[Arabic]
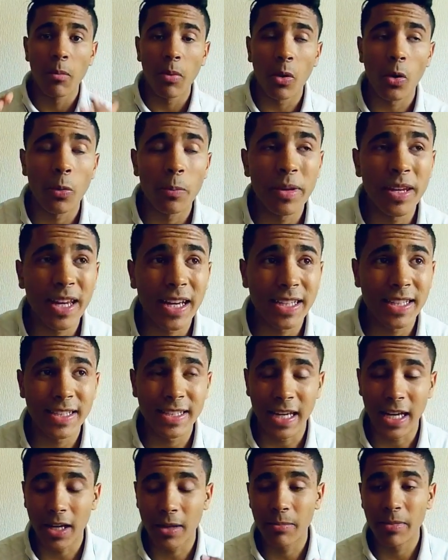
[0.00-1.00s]
بون من غادي
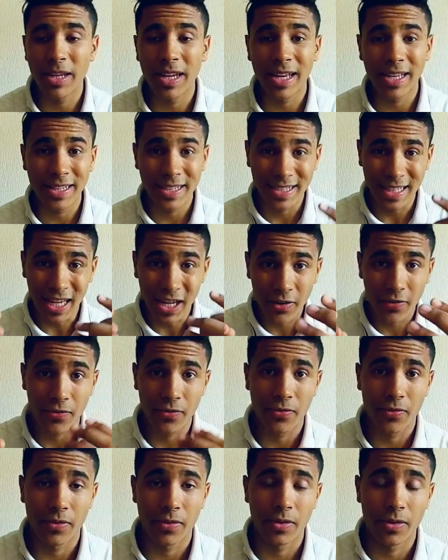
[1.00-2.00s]
من غادي
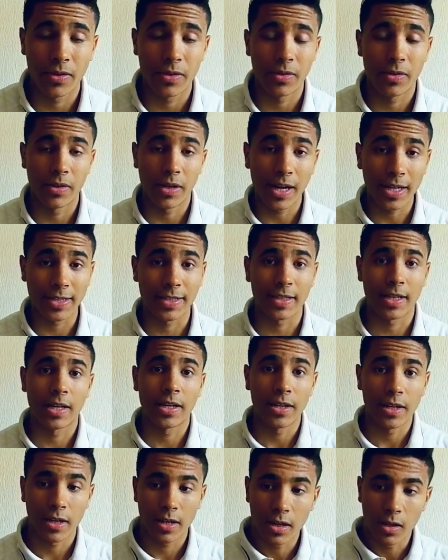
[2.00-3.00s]
تعرف آه، راسك
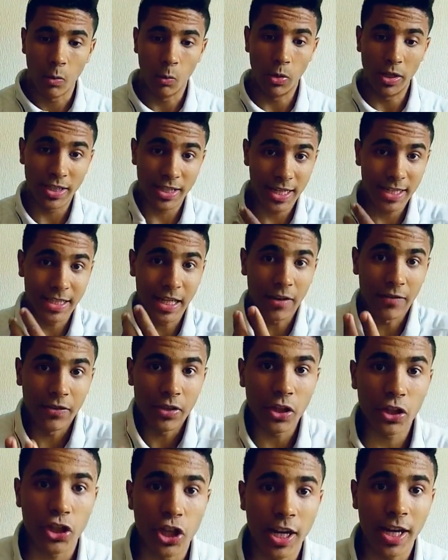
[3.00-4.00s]
انك وليتي
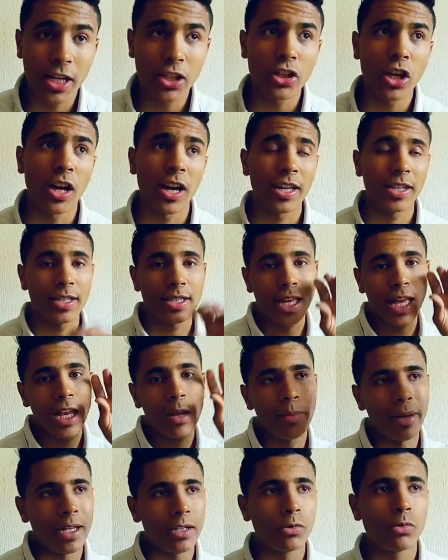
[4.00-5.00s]
كتعرف دير شي حاجه غادي
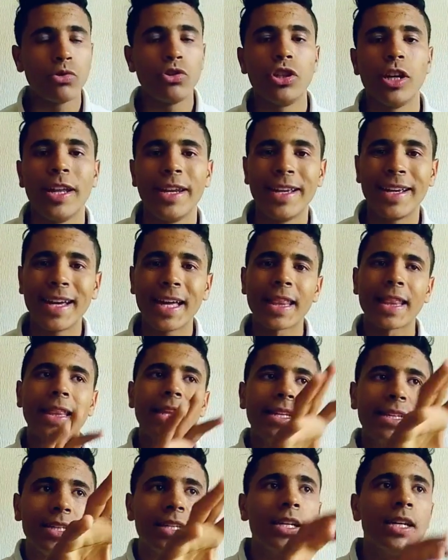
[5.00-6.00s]
تقلب على دوك الشركات
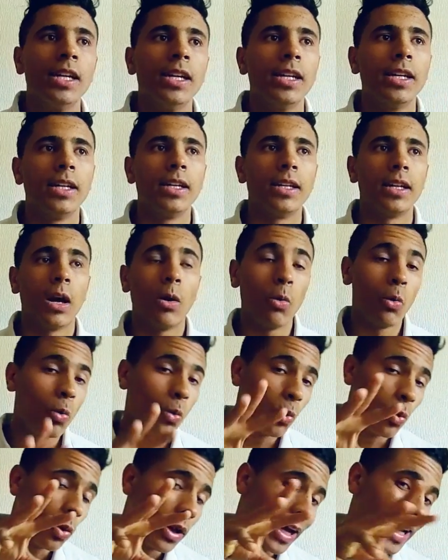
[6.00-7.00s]
اللي آه، او
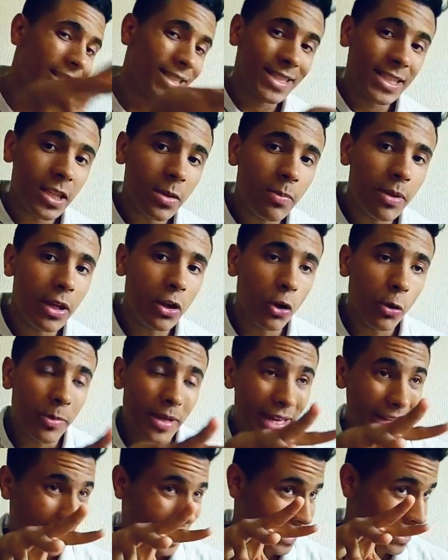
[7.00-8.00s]
ولا غتسيب
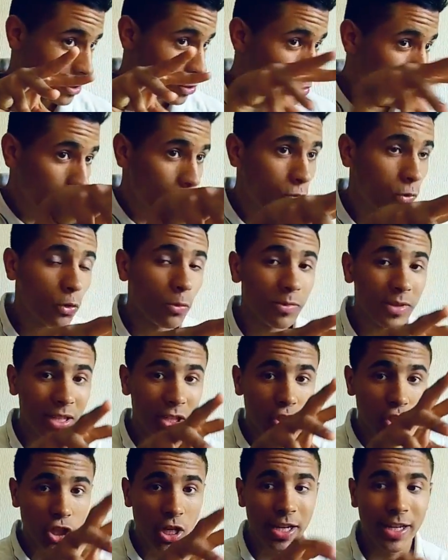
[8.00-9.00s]
ليهم يعني غادي تشوفهم
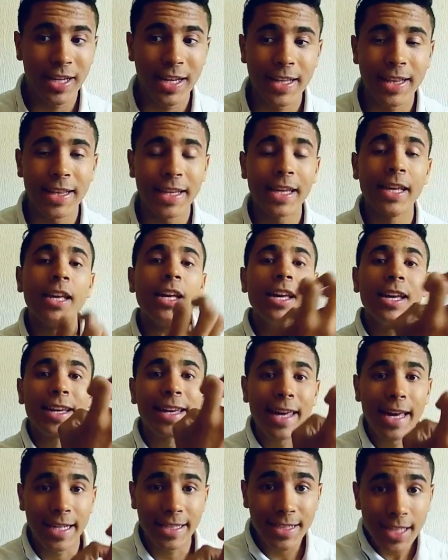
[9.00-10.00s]
داك الشركات اللي
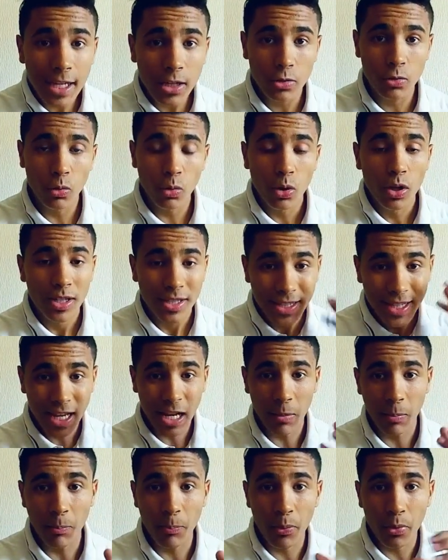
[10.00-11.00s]
كيحتاجوا
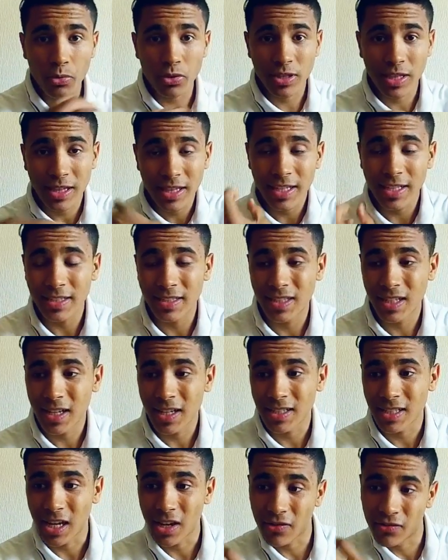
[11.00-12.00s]
داك البوست اللي انت
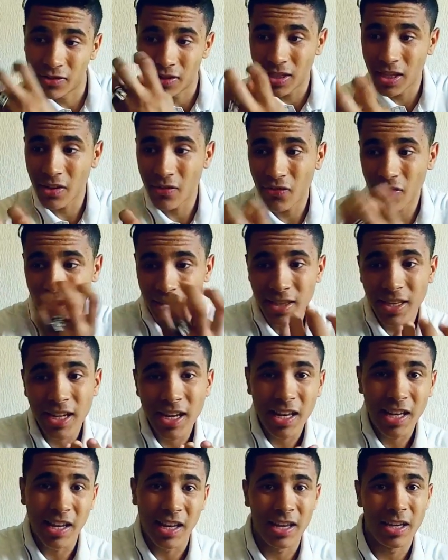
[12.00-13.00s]
كتعرف دير فيه
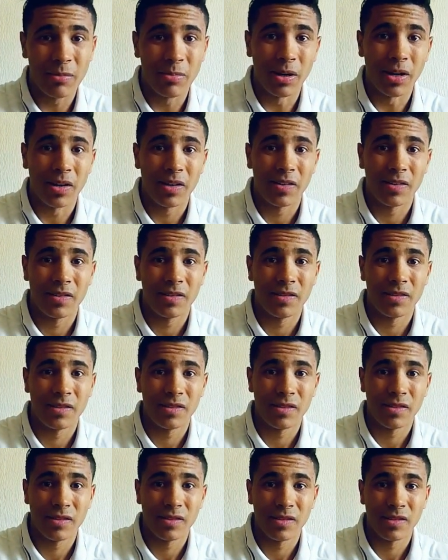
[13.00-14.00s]
داك اللعيبه
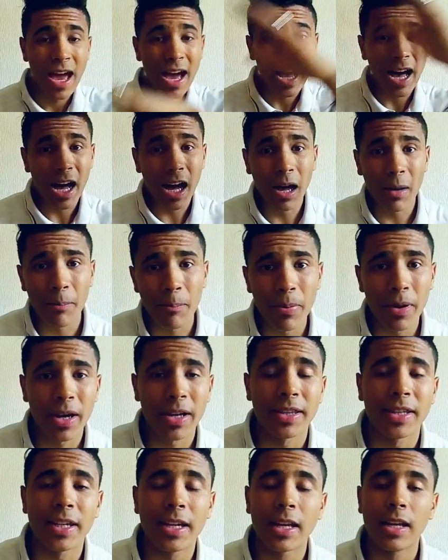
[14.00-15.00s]

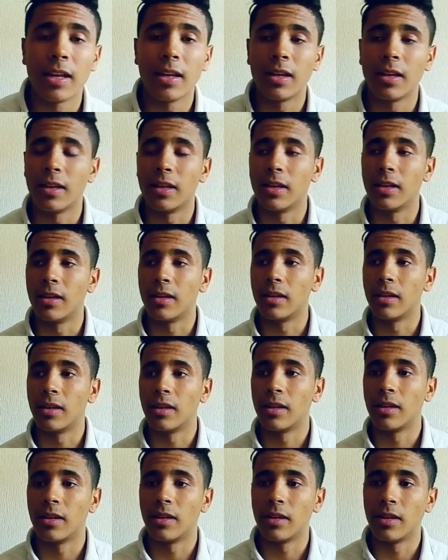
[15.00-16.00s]
ابار ديك
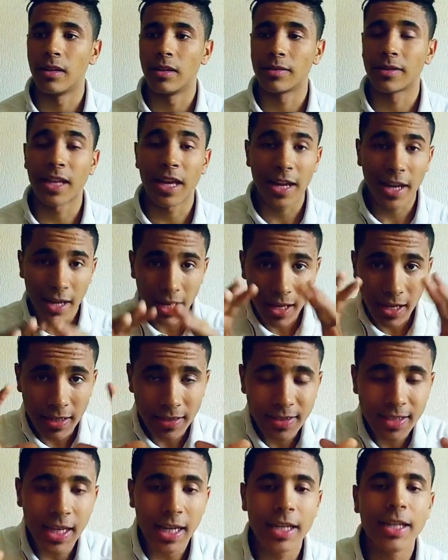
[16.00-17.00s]
الطريقه
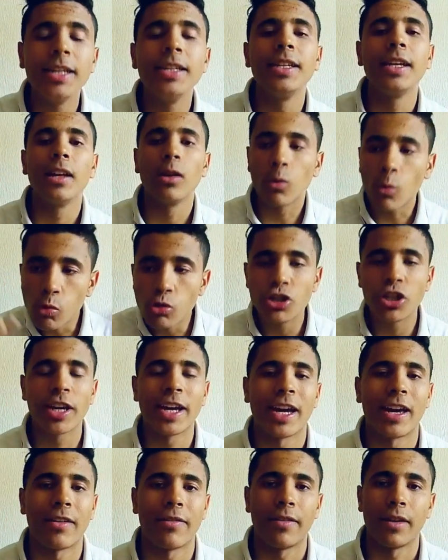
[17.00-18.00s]
التقليديه اللي كلشي
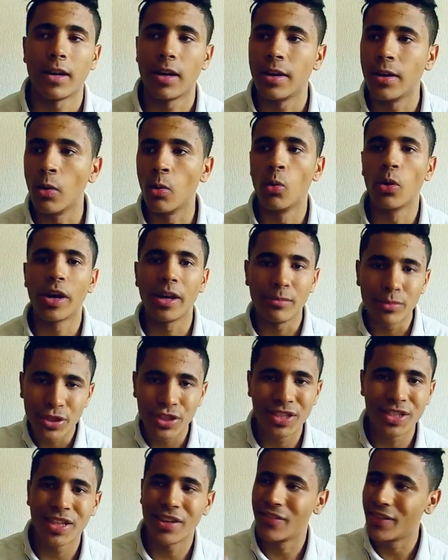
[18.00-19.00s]
كيعرفها انه كيمشي
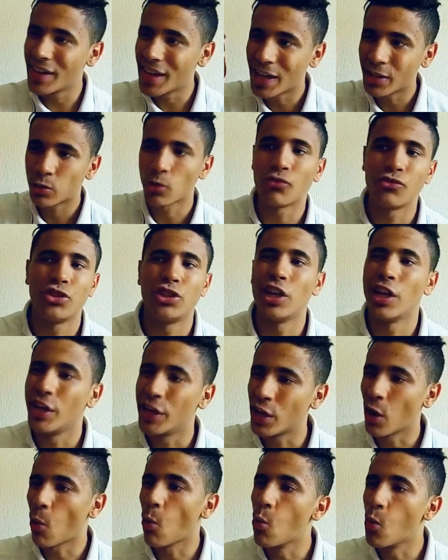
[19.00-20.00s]
السيفي كيحطو في
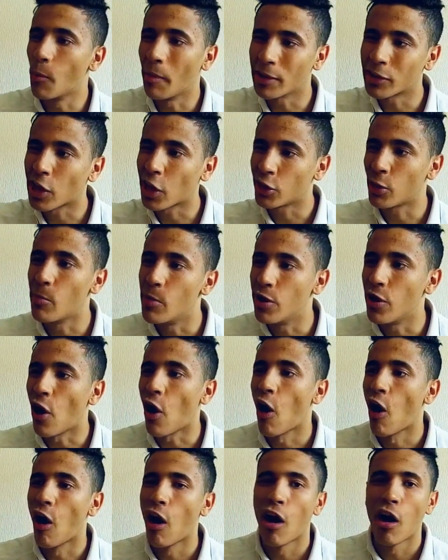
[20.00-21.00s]
الشركه خويا بغيت نخدم هنا
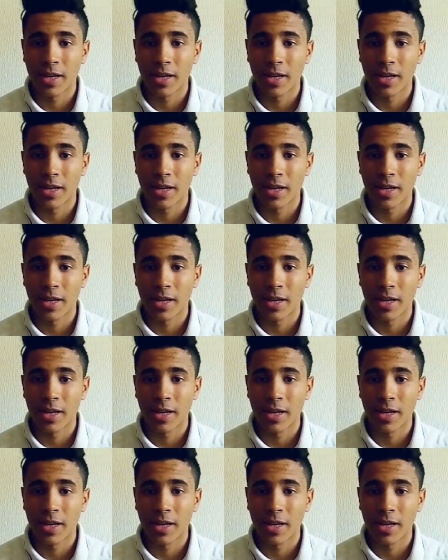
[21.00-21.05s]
